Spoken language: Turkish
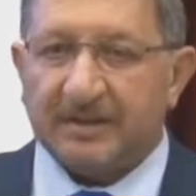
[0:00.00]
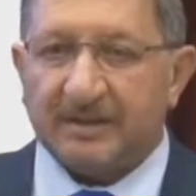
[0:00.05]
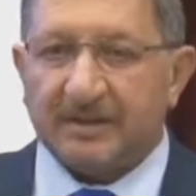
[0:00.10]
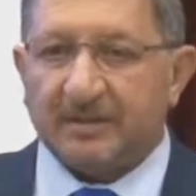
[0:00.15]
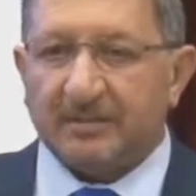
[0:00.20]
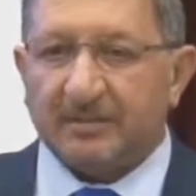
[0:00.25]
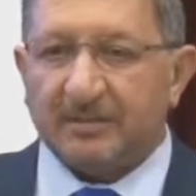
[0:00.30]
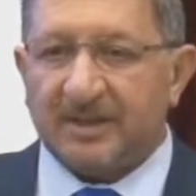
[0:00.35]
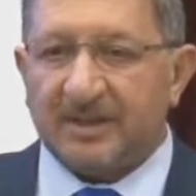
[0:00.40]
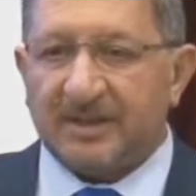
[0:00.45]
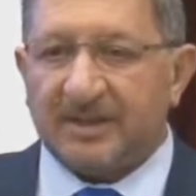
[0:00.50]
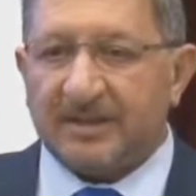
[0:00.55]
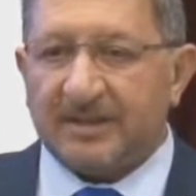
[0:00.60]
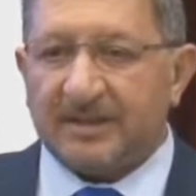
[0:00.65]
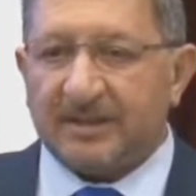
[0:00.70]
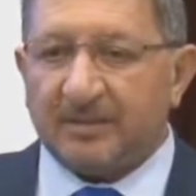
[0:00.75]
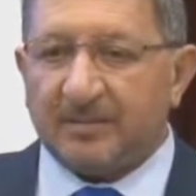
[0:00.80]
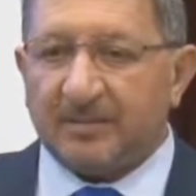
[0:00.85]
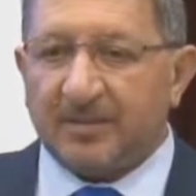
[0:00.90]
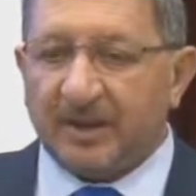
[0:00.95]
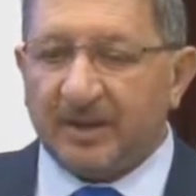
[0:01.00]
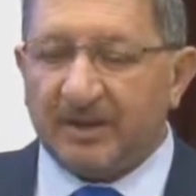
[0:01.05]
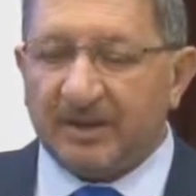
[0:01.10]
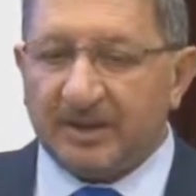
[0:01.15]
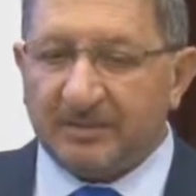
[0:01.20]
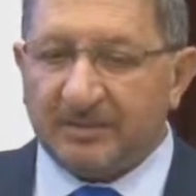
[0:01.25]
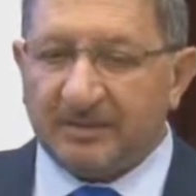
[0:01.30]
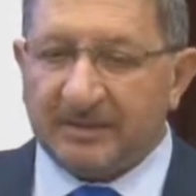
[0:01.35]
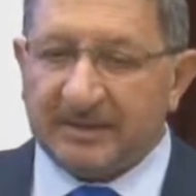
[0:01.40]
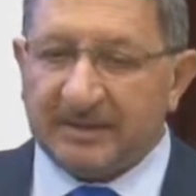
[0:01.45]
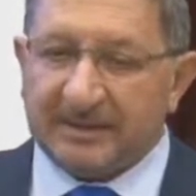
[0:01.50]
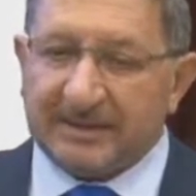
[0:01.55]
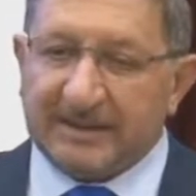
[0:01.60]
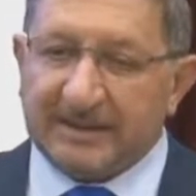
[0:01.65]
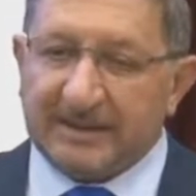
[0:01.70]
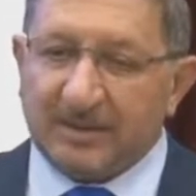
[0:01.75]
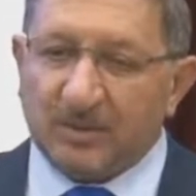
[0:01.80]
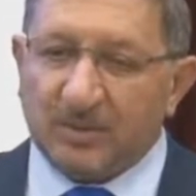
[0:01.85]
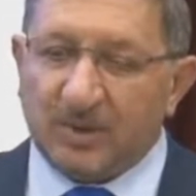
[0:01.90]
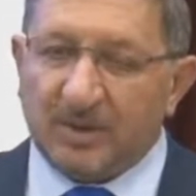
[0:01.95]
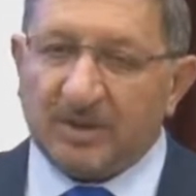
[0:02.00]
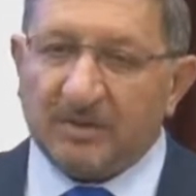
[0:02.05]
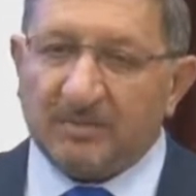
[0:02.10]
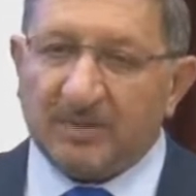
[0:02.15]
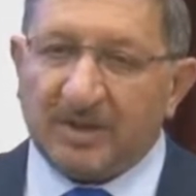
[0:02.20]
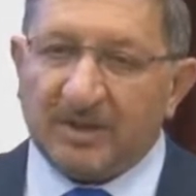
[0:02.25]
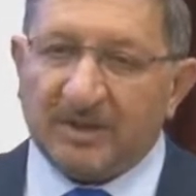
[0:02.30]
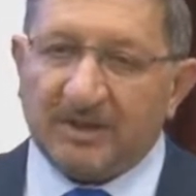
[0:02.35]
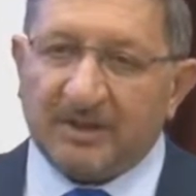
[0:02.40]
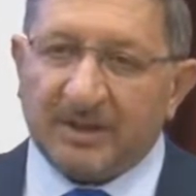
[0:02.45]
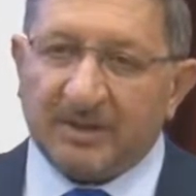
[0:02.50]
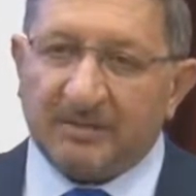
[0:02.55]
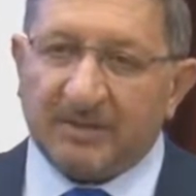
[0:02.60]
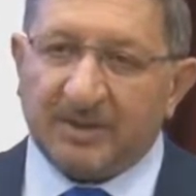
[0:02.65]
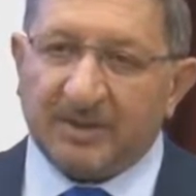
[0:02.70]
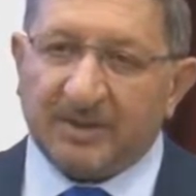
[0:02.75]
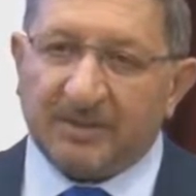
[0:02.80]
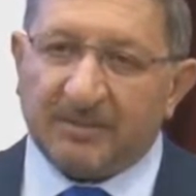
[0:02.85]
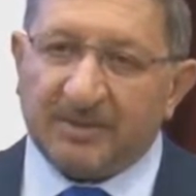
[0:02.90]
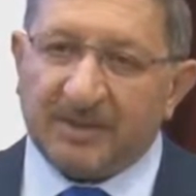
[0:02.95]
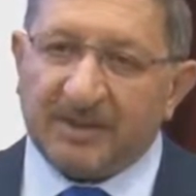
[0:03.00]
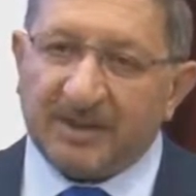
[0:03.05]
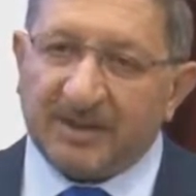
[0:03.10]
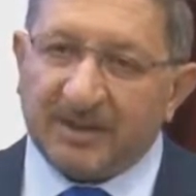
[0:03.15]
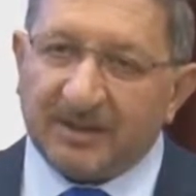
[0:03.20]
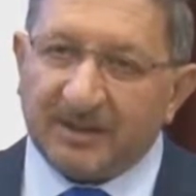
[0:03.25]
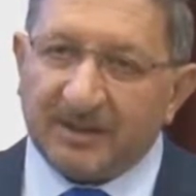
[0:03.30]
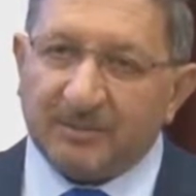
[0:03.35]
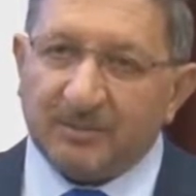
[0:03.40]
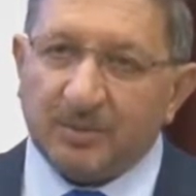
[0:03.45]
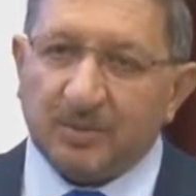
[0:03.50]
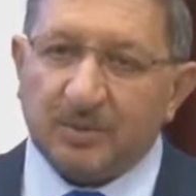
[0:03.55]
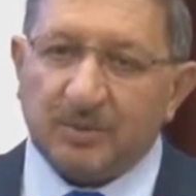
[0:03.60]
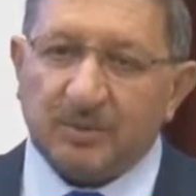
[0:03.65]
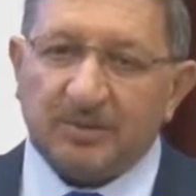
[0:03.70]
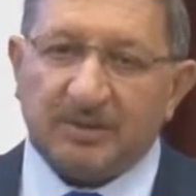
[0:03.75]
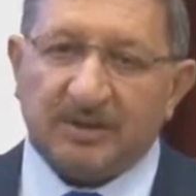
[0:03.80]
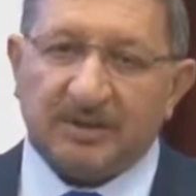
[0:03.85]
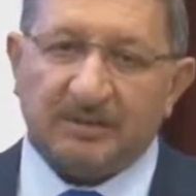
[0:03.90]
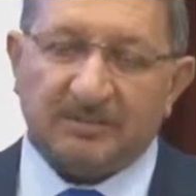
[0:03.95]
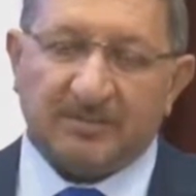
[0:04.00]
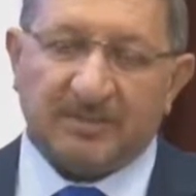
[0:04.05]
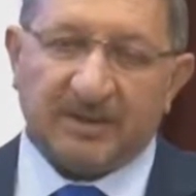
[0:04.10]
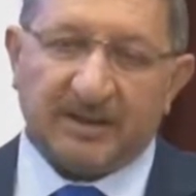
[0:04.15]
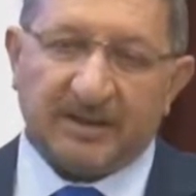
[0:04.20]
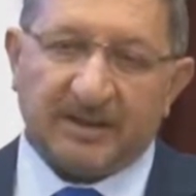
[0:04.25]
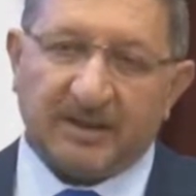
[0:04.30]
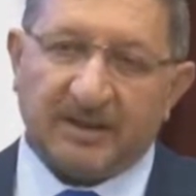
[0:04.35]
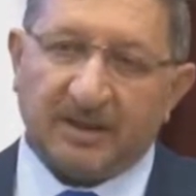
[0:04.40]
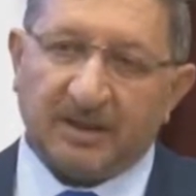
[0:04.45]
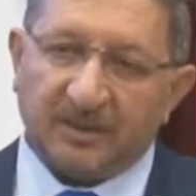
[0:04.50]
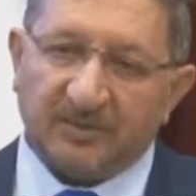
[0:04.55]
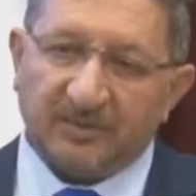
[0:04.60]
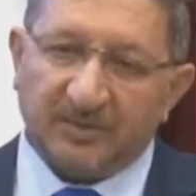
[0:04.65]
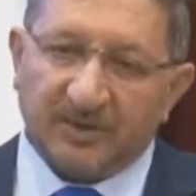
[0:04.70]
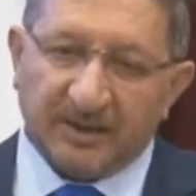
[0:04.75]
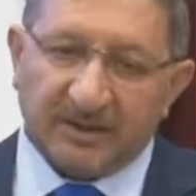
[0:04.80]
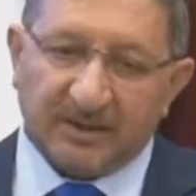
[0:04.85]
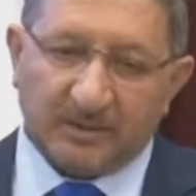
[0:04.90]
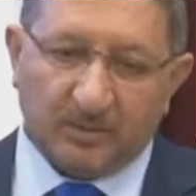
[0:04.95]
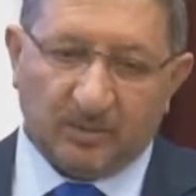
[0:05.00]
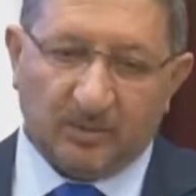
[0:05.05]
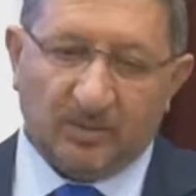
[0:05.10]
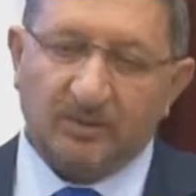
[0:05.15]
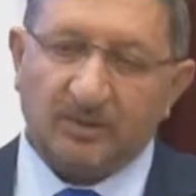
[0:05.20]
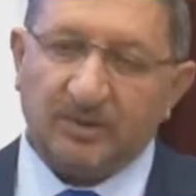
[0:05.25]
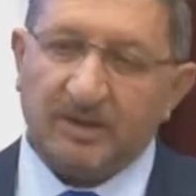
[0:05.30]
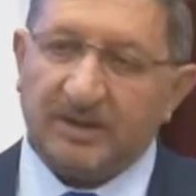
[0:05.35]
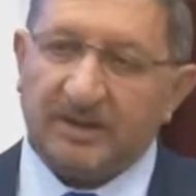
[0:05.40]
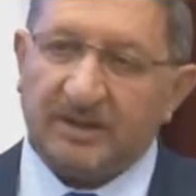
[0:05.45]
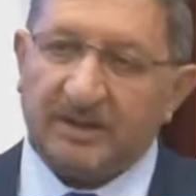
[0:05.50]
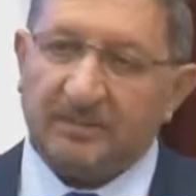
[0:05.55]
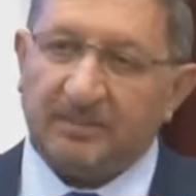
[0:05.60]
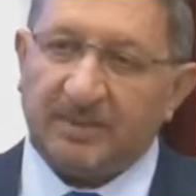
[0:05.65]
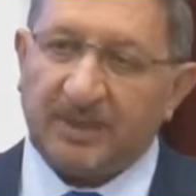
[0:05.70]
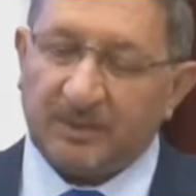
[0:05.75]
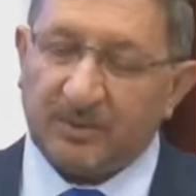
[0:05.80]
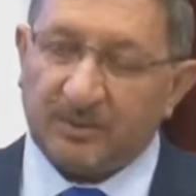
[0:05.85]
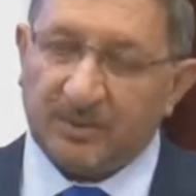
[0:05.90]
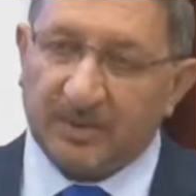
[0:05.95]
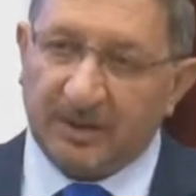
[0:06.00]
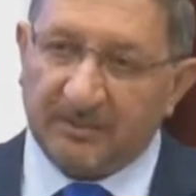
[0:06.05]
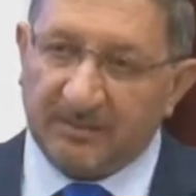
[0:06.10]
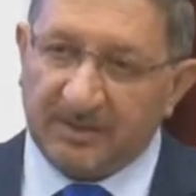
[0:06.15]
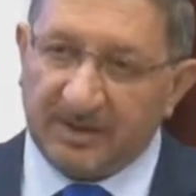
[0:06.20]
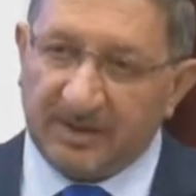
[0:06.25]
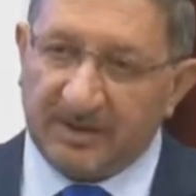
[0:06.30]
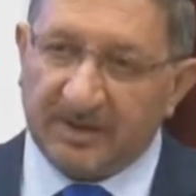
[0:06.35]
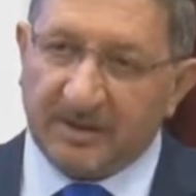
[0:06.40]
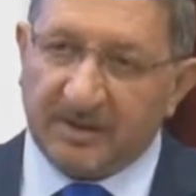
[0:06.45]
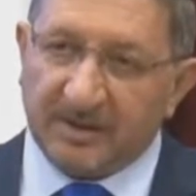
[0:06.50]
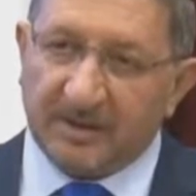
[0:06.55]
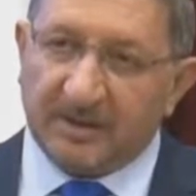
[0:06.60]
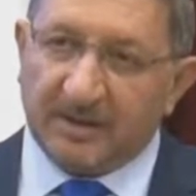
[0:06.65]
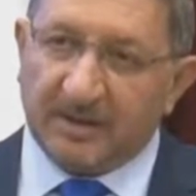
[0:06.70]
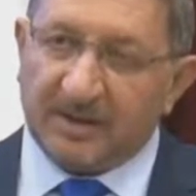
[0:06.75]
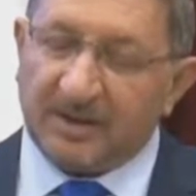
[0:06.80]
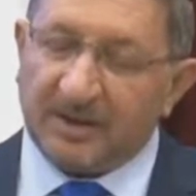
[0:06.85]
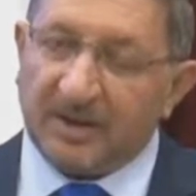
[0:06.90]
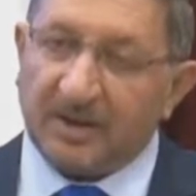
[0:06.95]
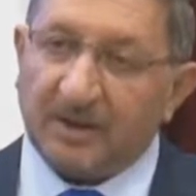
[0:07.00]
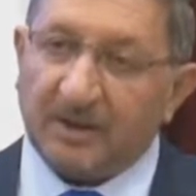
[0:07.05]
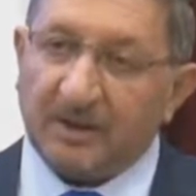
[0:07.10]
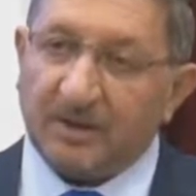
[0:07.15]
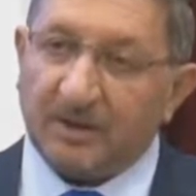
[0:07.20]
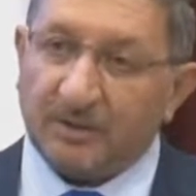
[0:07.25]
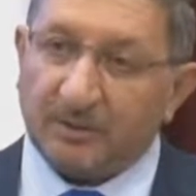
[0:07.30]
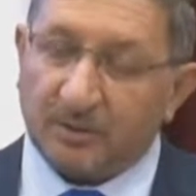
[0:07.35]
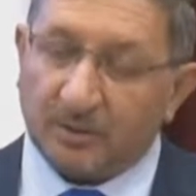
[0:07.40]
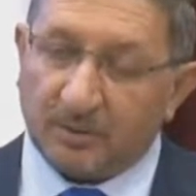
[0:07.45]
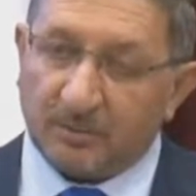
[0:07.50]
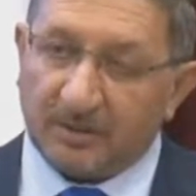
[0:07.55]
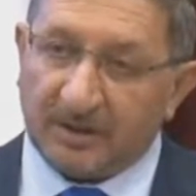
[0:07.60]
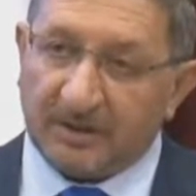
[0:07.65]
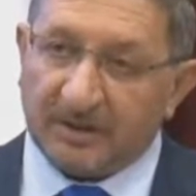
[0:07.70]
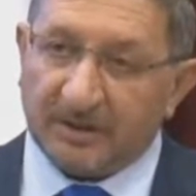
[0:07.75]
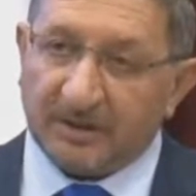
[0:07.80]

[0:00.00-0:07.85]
Biz pandemi Süreci başlar başlamaz alınan bütün tedbirlere harfiyen öncelikle personelimizin sağlığını korumak,